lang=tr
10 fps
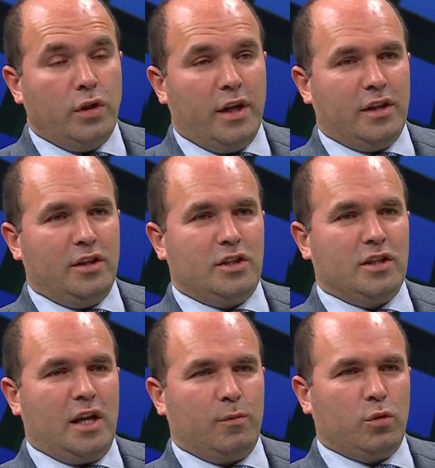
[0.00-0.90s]
Onların
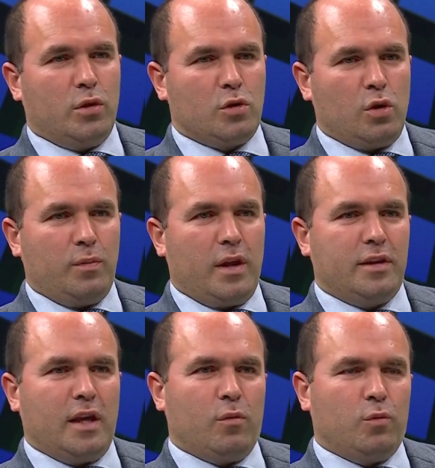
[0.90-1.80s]
dışında Abdullah Hoca konuşuyor. toplantı
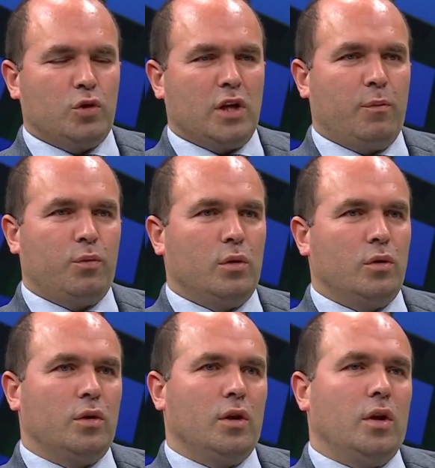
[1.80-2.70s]
Özel bu
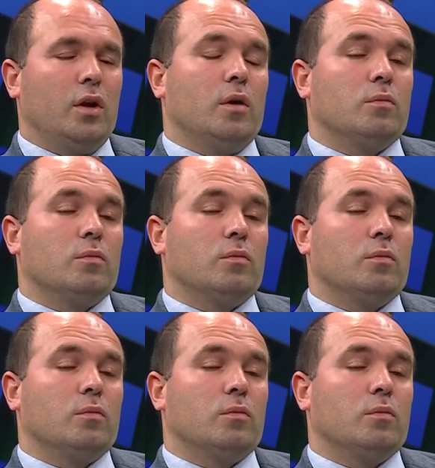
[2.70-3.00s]
şampiyonluğun abi.